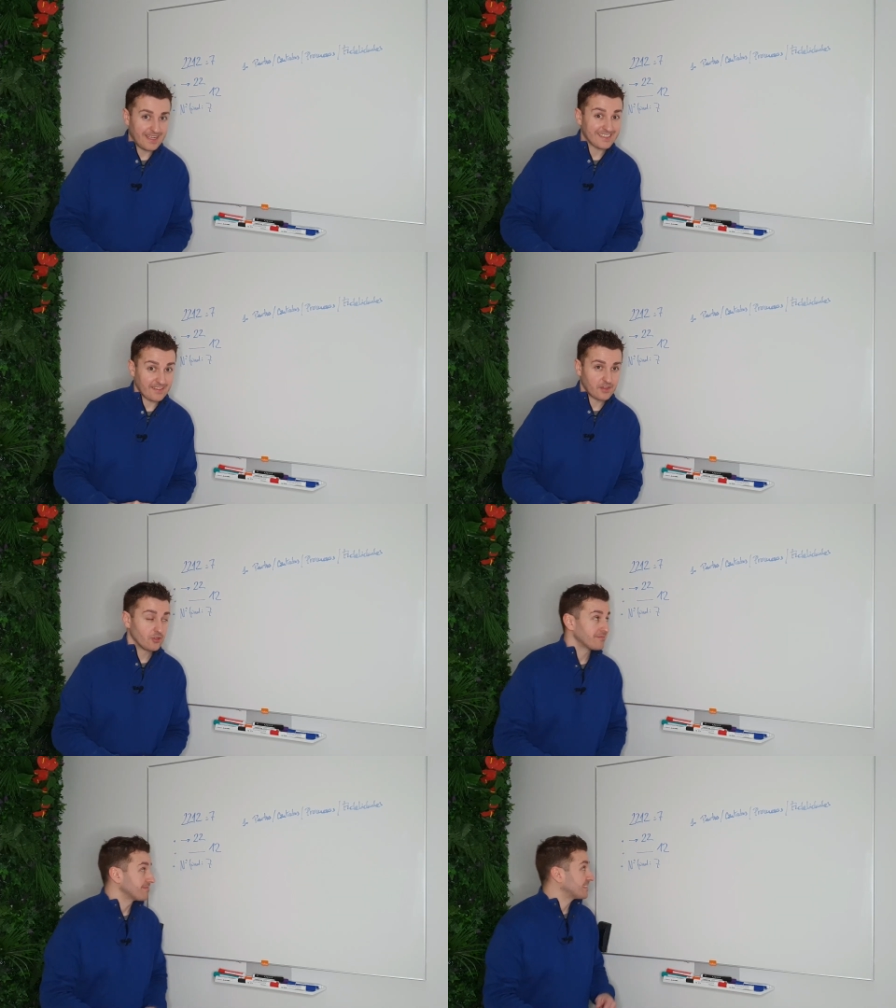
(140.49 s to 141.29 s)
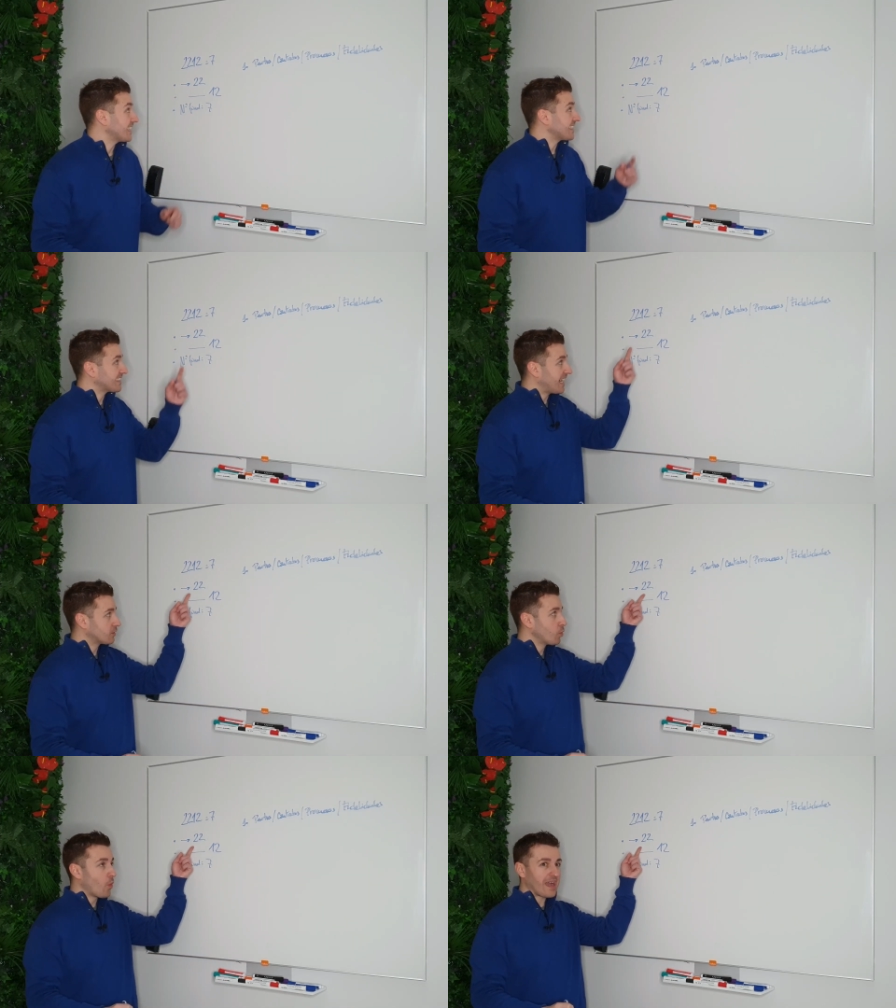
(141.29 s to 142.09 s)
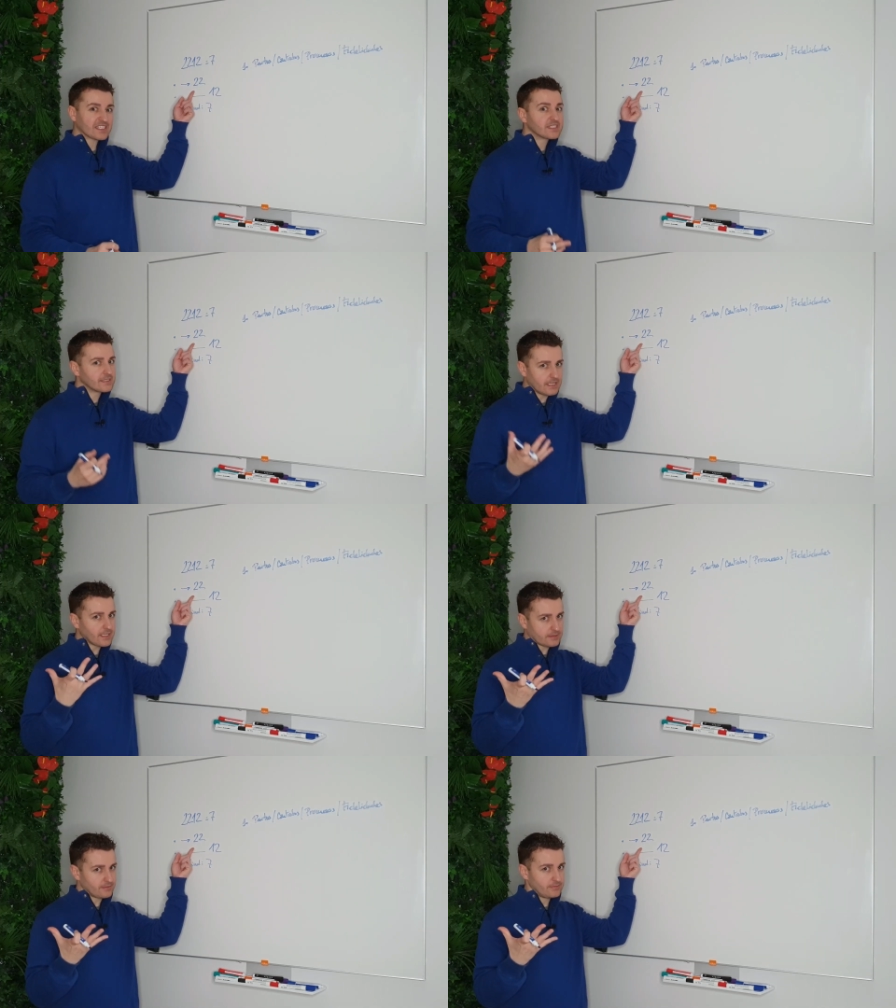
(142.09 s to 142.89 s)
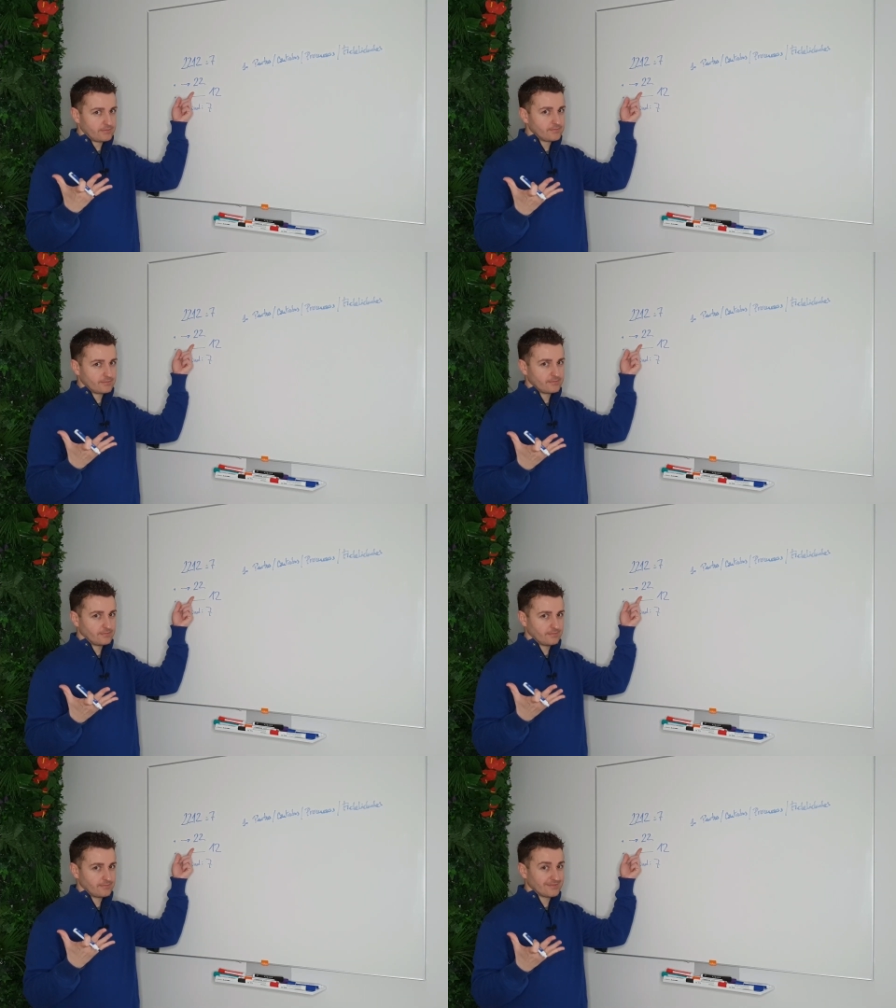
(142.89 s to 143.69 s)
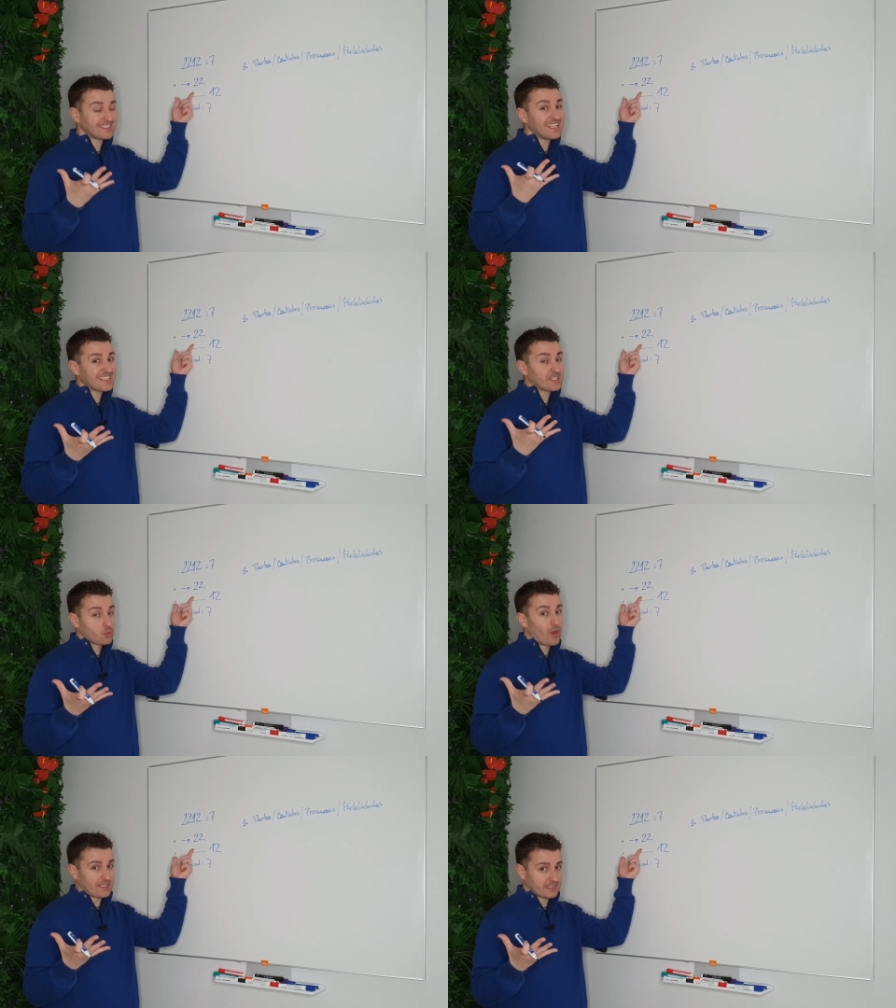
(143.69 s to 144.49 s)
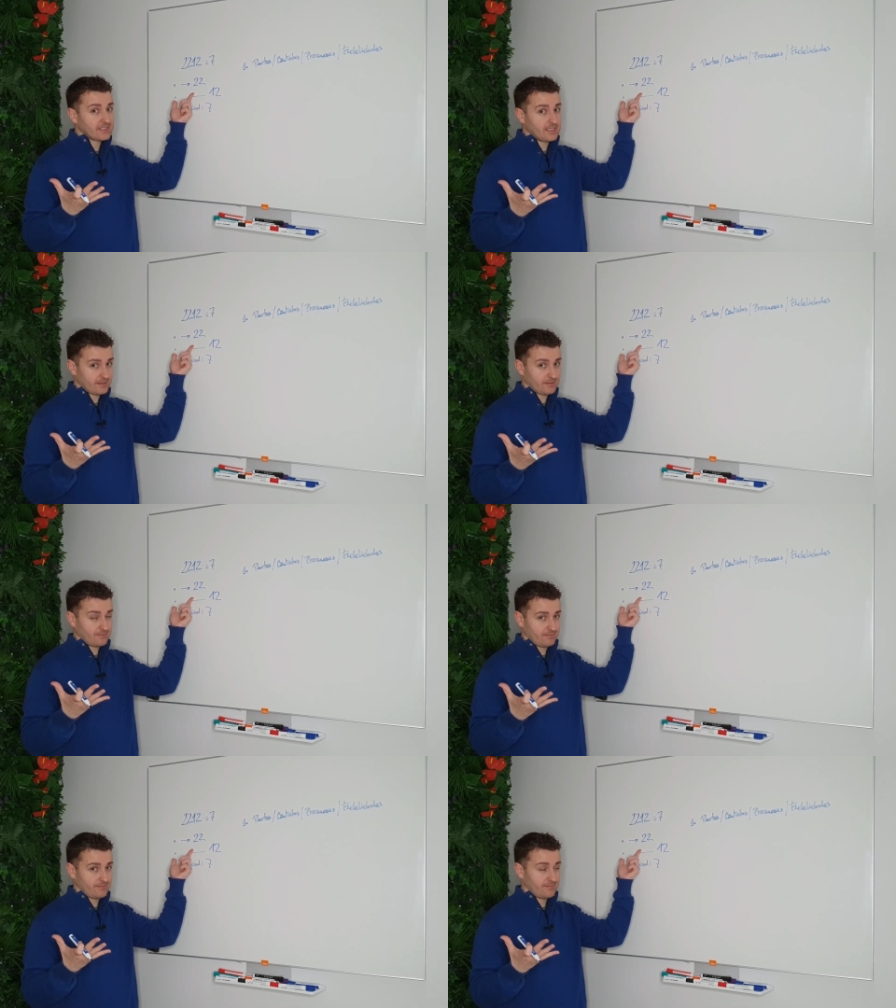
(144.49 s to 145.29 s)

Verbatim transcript: atención, te tatuaste, te tatuaste